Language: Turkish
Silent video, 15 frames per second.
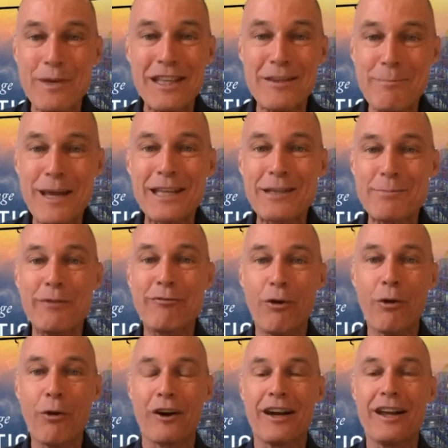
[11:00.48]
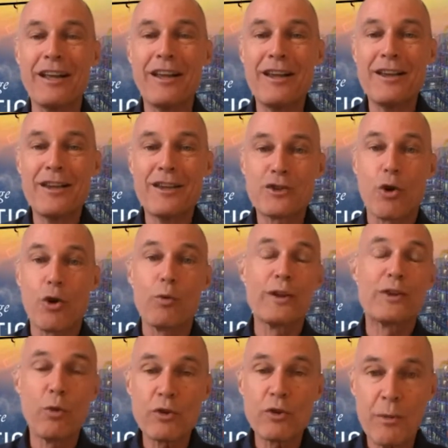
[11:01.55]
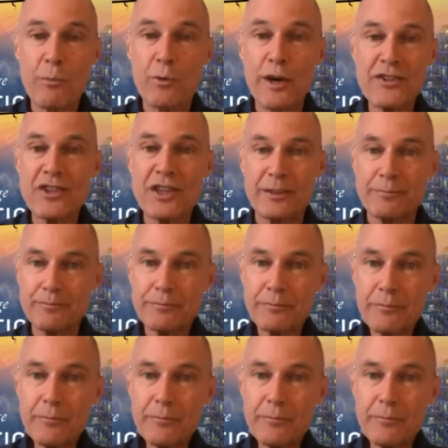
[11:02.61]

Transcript: Gündüzleri bir elektrik motorunu çalıştırarak